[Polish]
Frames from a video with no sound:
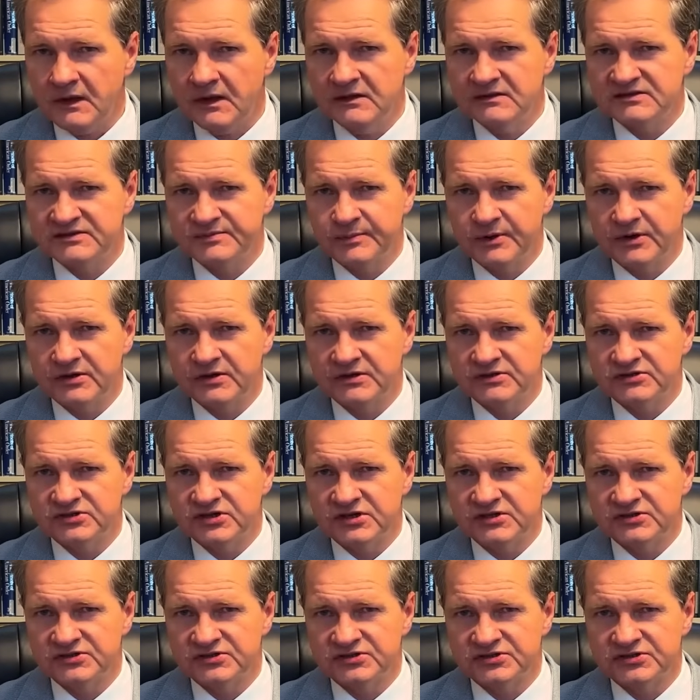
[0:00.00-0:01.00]
sporej
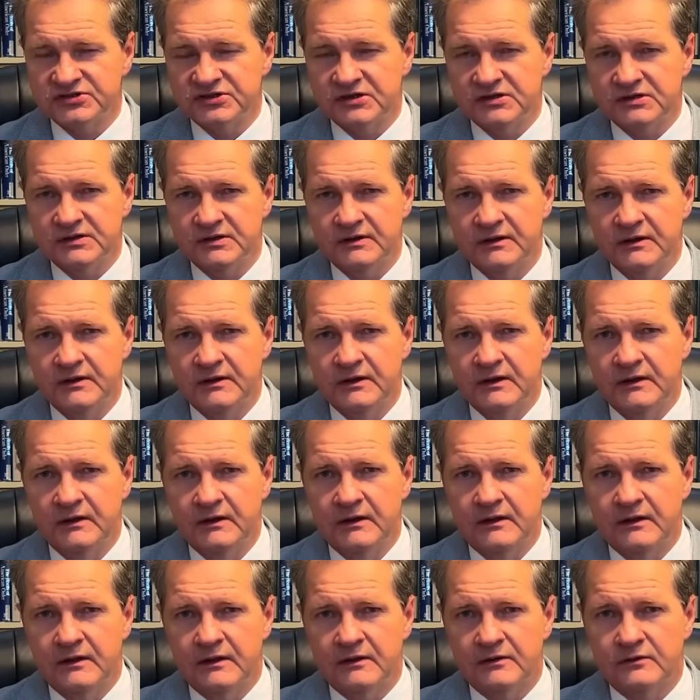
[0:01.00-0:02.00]
części,
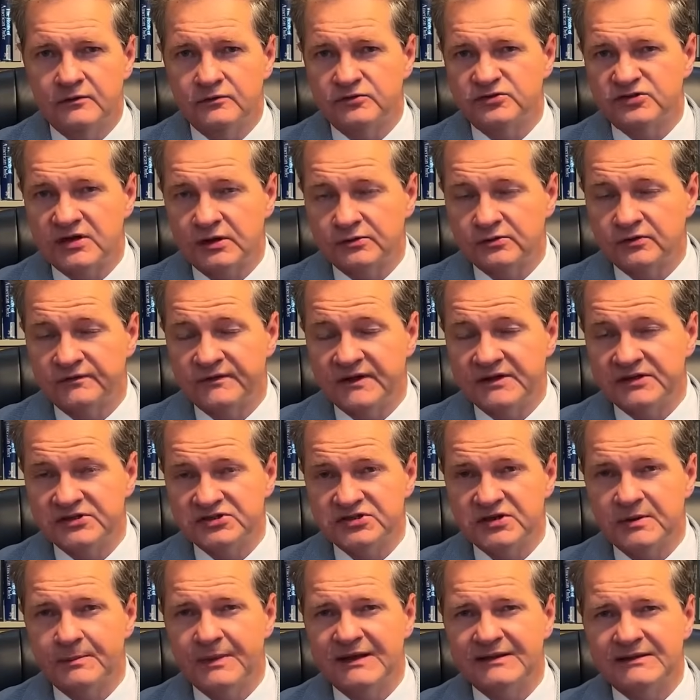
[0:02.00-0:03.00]
e, ukształtowanie
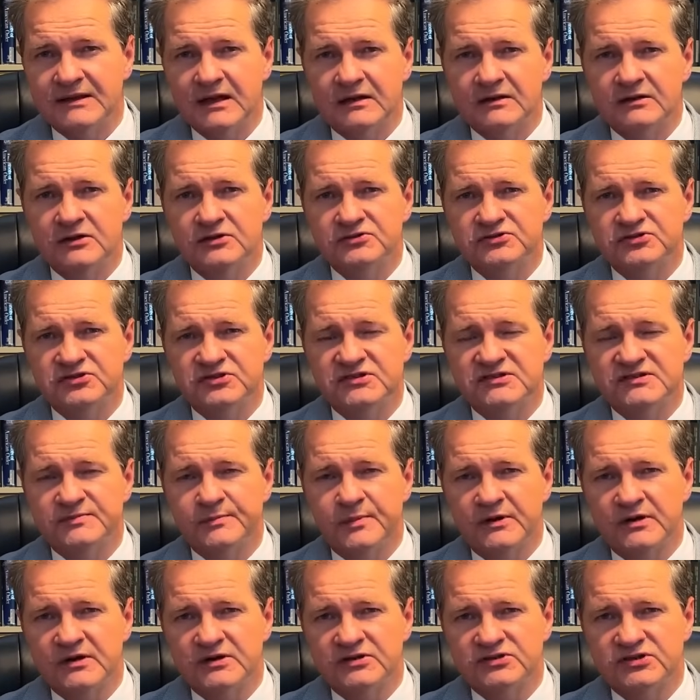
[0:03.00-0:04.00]
się mentalności
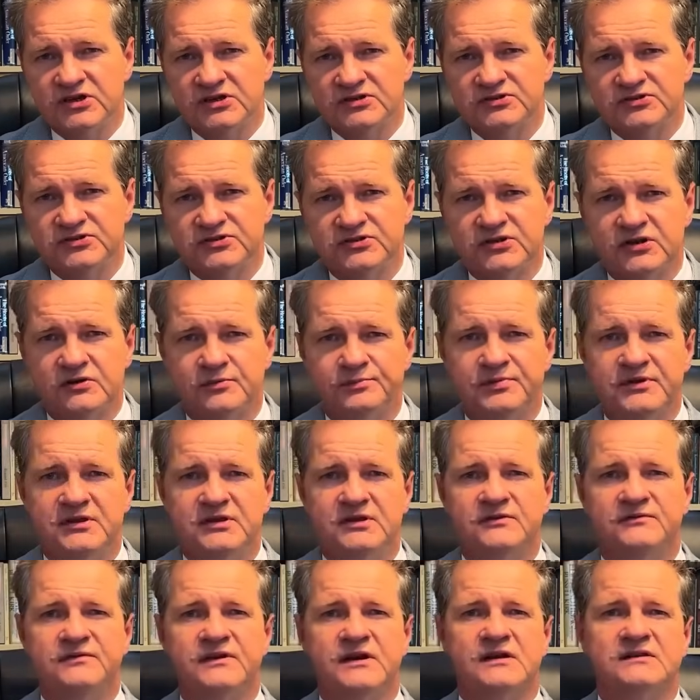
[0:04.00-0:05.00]
sporej części
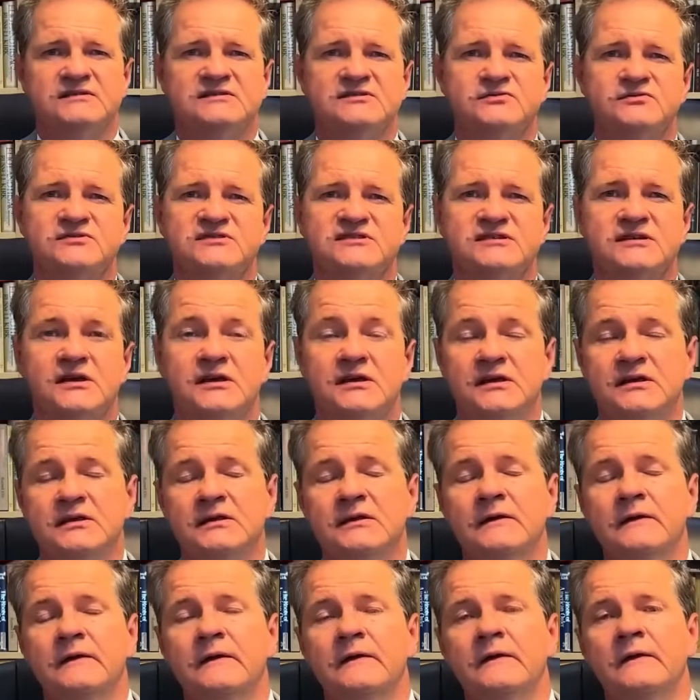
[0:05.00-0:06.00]
opinii
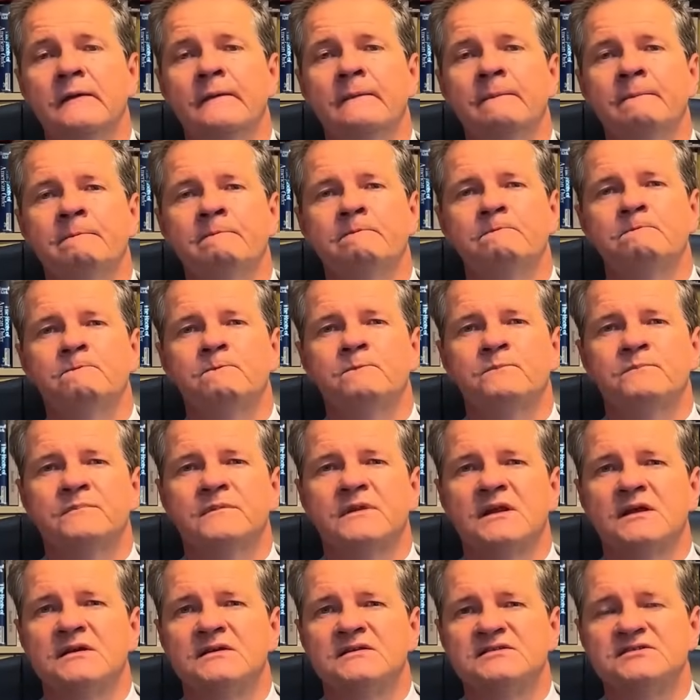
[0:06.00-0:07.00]
francuskiej
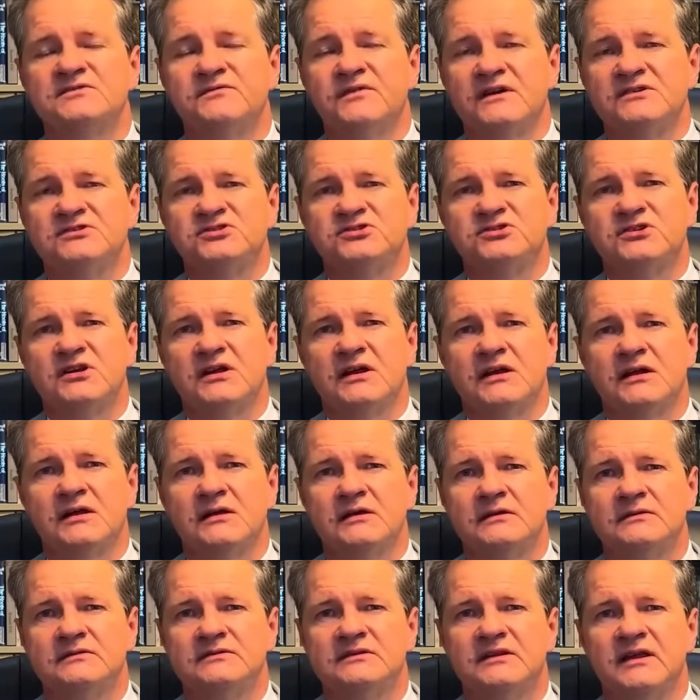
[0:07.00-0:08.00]
Mm,
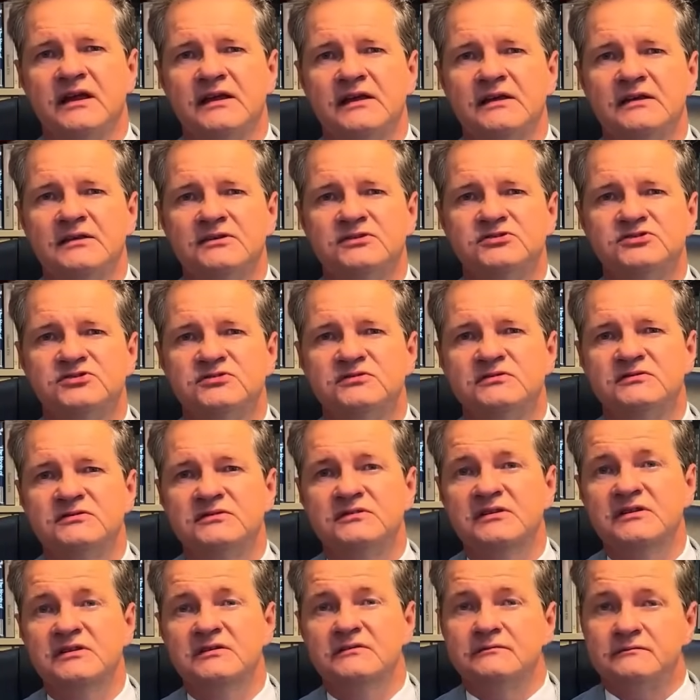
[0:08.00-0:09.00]
zwłaszcza tej,
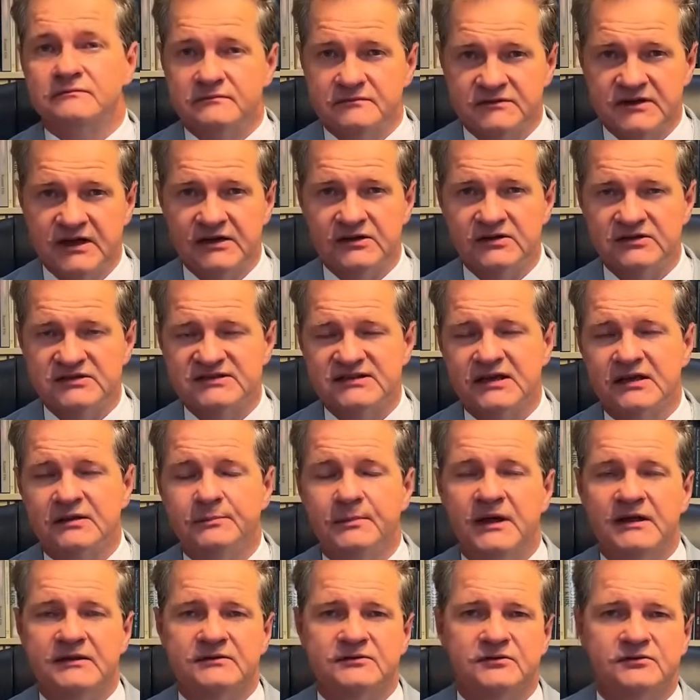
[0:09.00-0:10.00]
tego
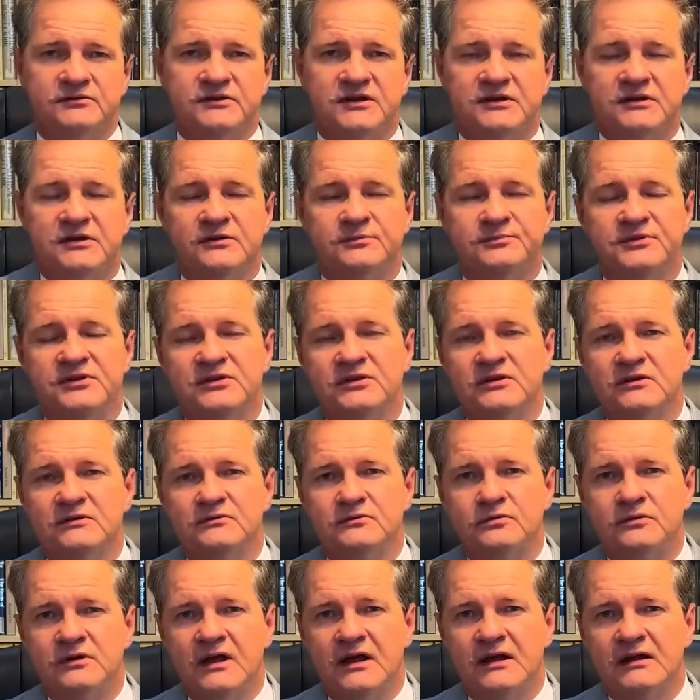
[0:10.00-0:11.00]
segmentu, tej opinii,
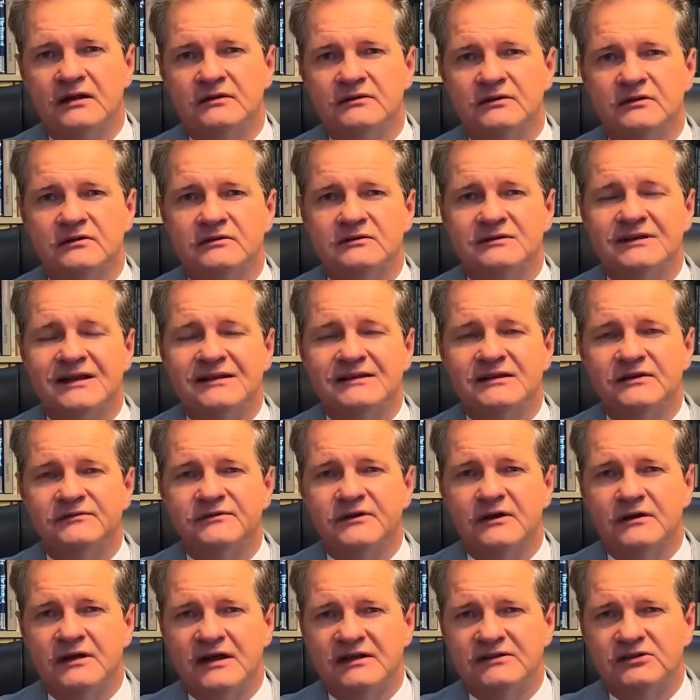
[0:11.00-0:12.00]
która no,
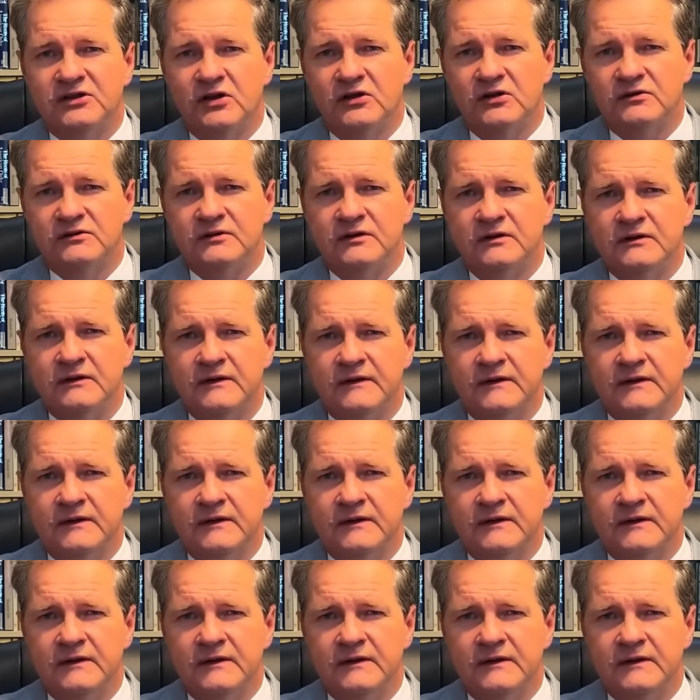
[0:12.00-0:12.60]
nadawała ton.